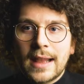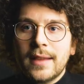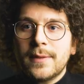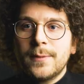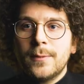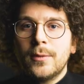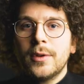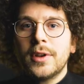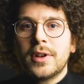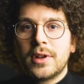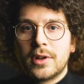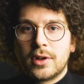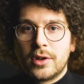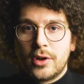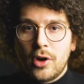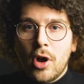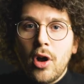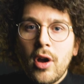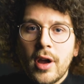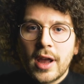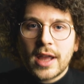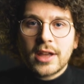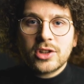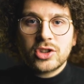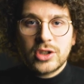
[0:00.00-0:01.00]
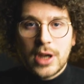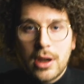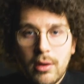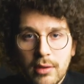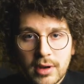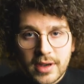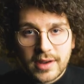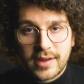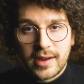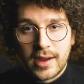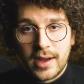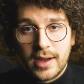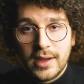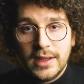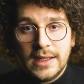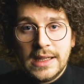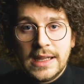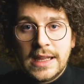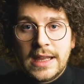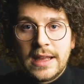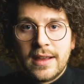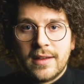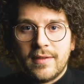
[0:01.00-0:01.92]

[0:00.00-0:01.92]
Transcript: Das wird noch erstaunlicher,